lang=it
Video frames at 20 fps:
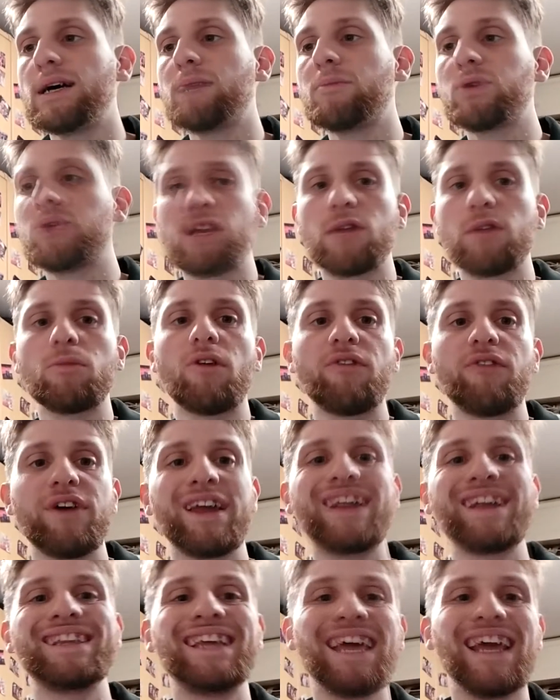potremmo
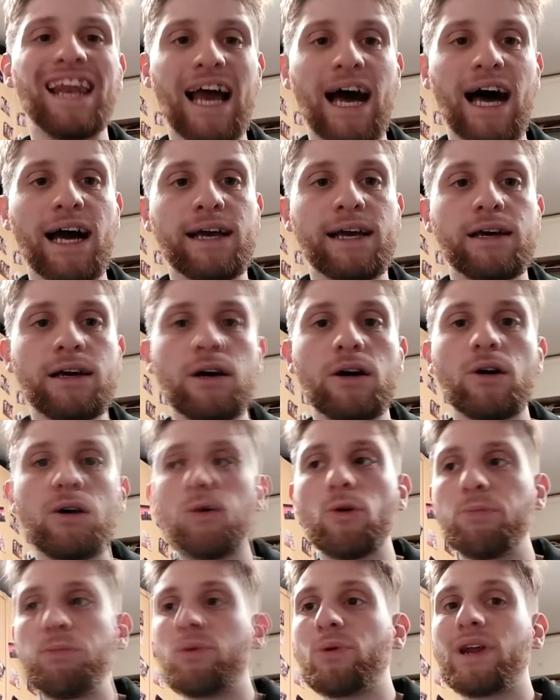avere dei lag
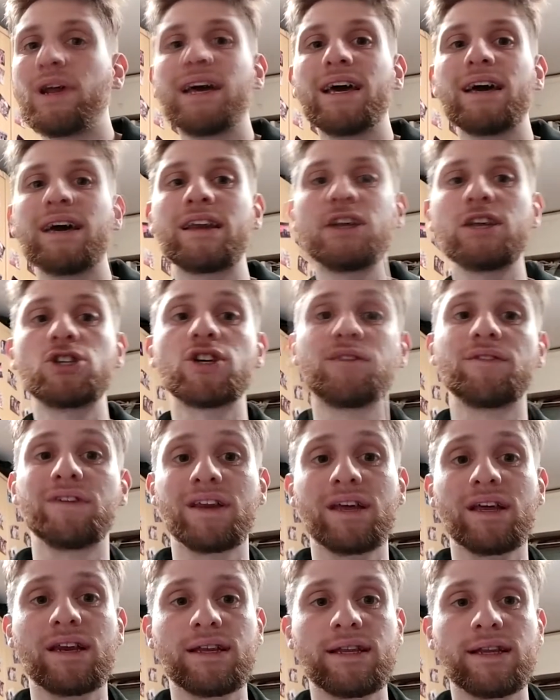oppure
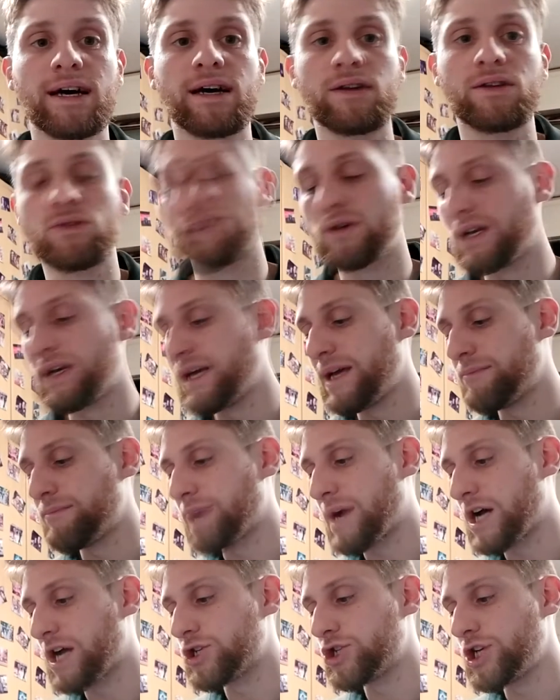ricevere in ritardo le
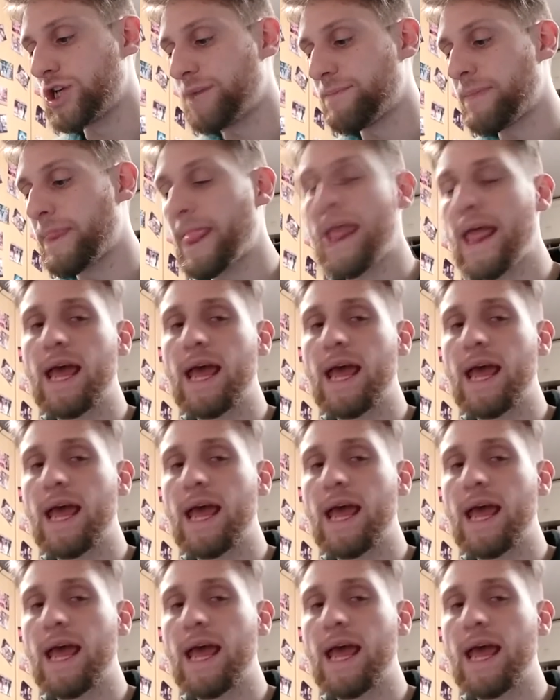immagini